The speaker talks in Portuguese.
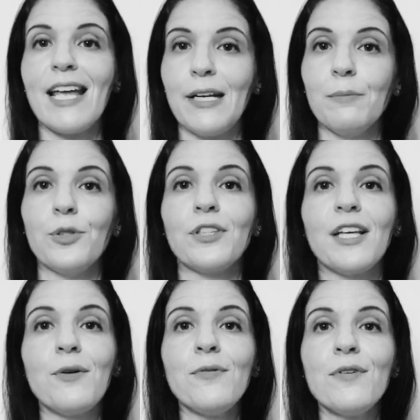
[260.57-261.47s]
Ele
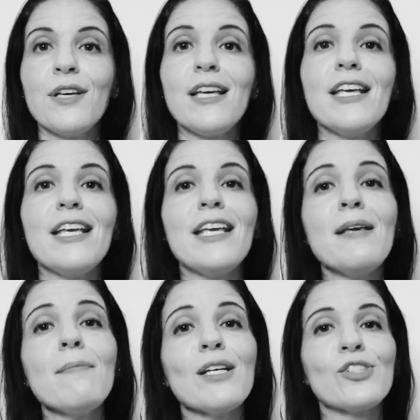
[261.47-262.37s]
mordeu
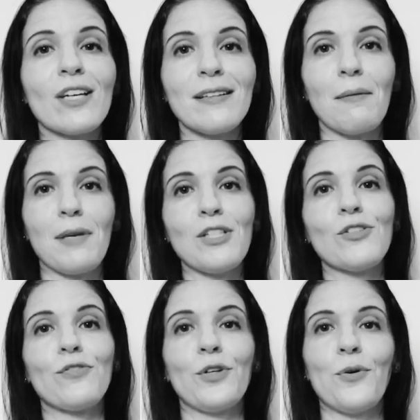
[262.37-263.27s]
e
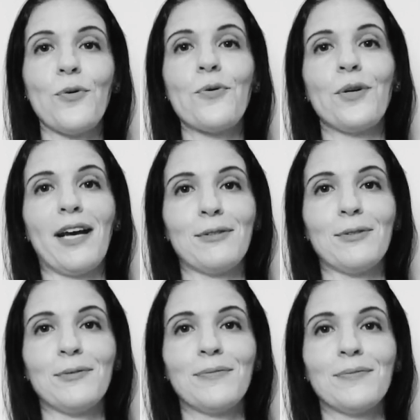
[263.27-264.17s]
imediatamente ficou curado.